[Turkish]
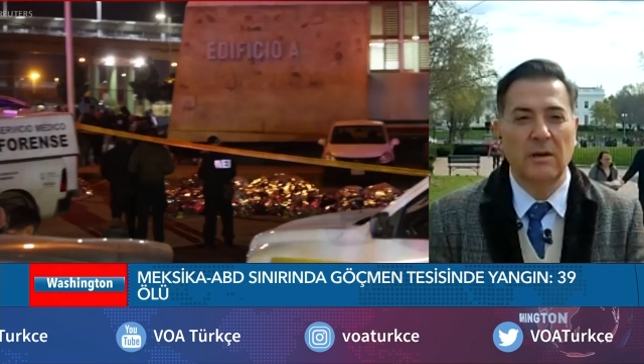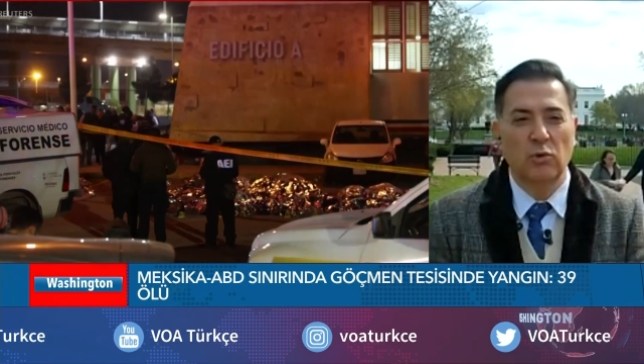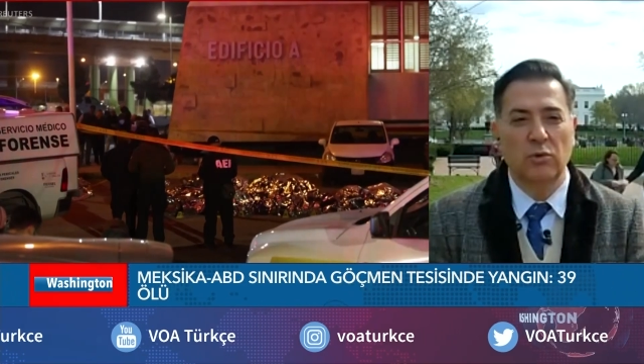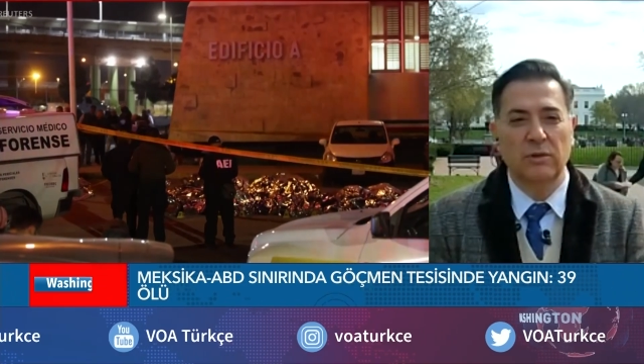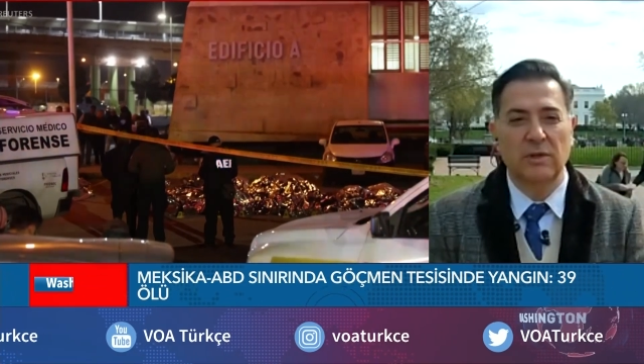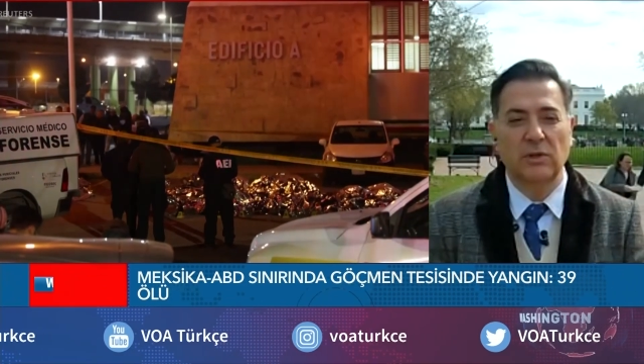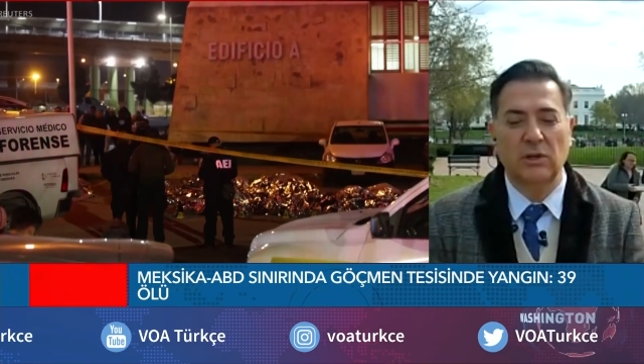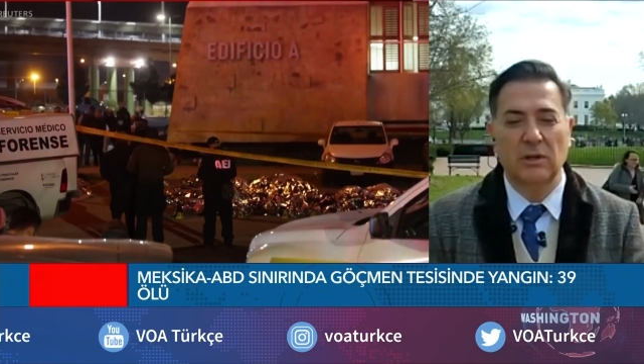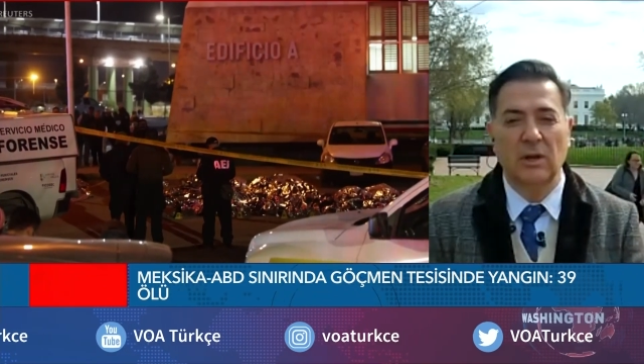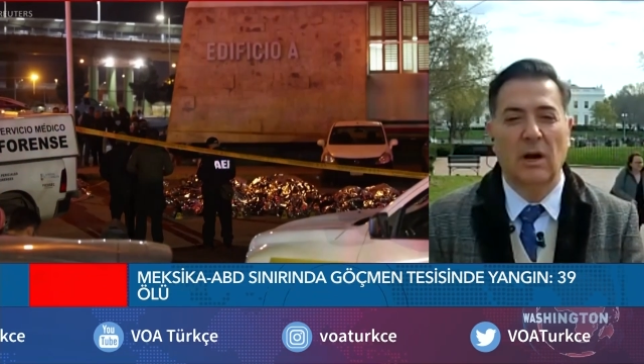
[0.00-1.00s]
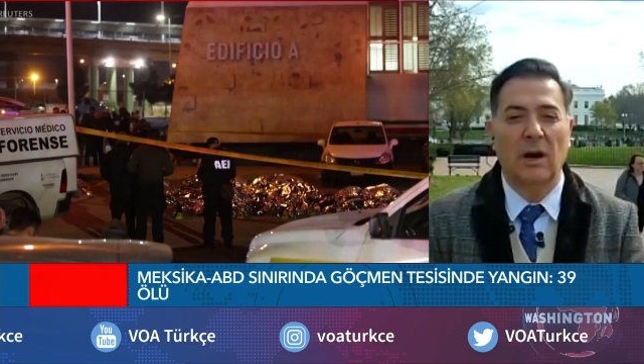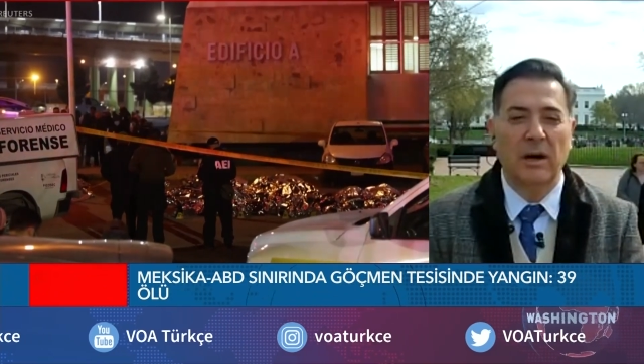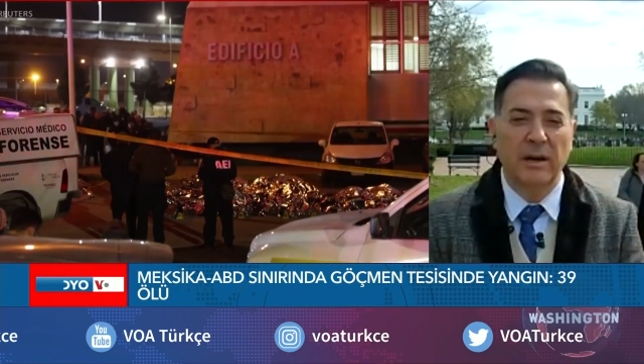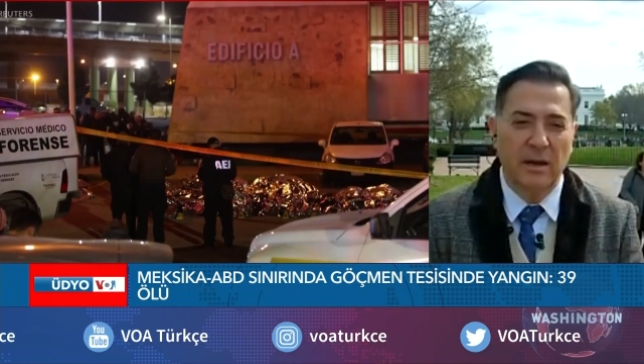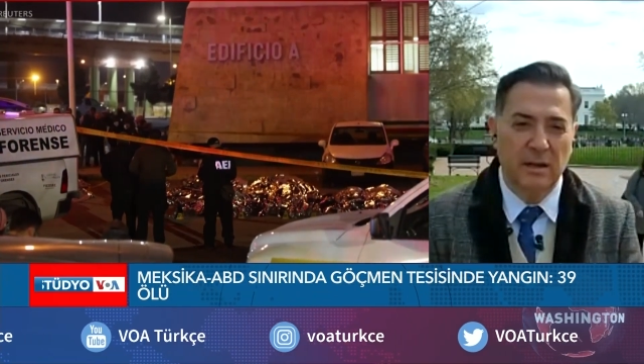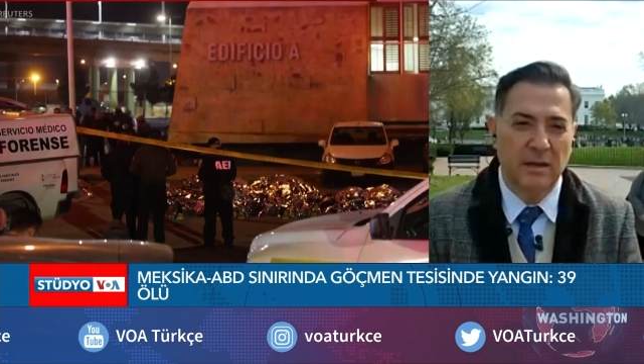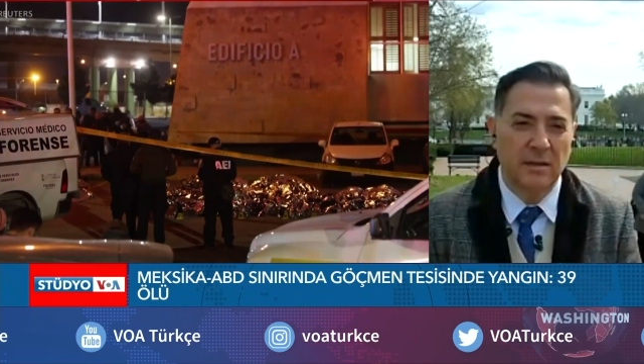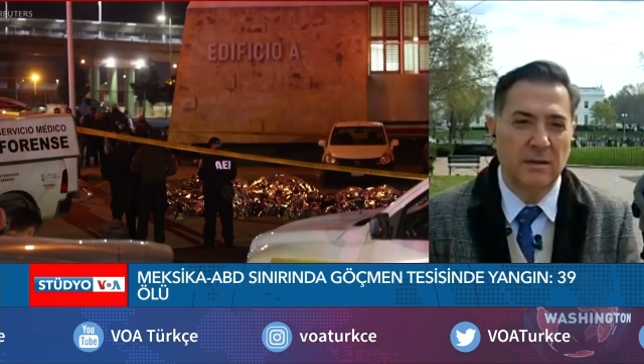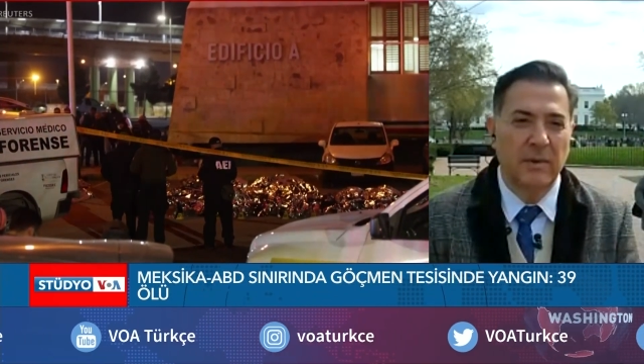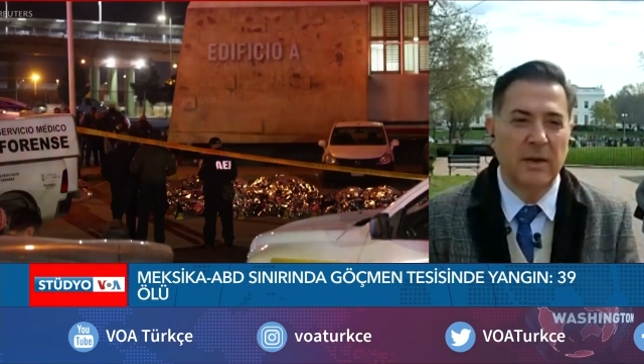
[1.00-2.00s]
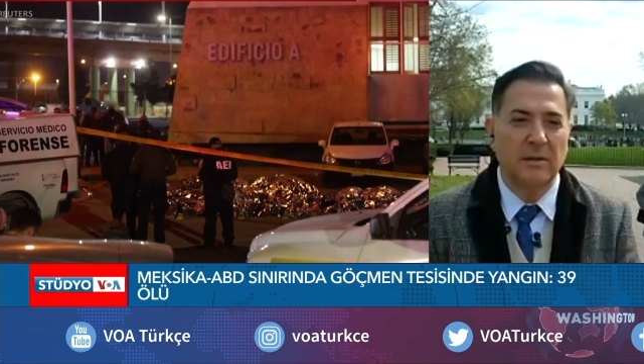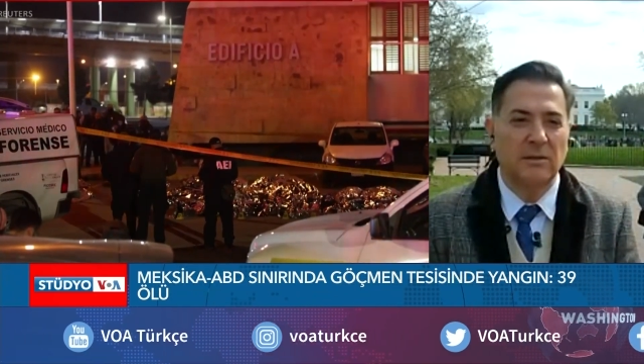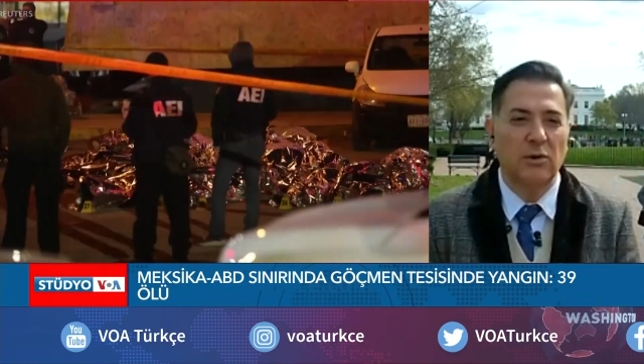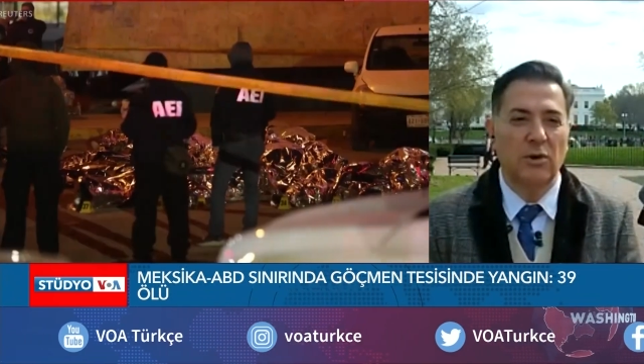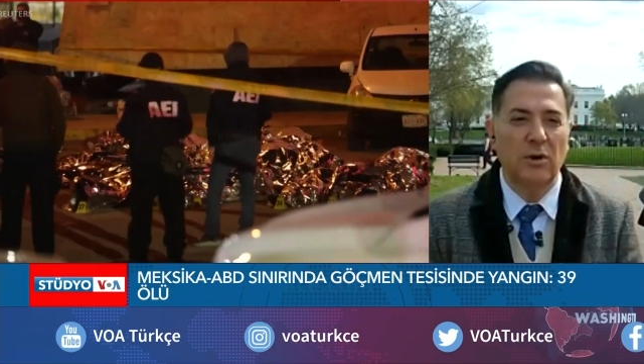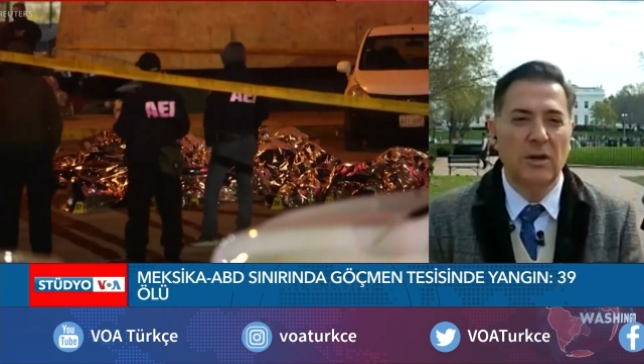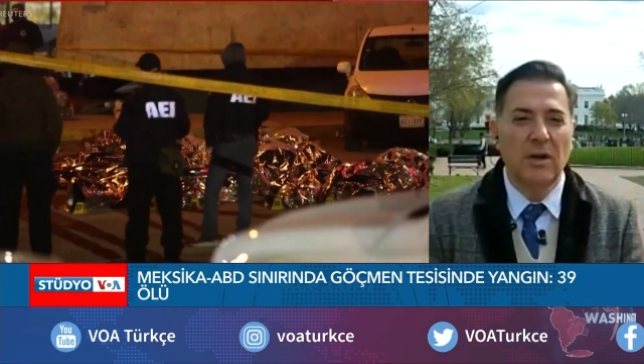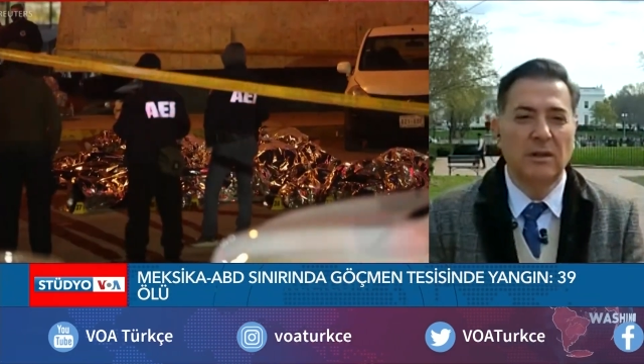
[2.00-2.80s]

29 kişinin de ağır yaralandığı belirtiliyor.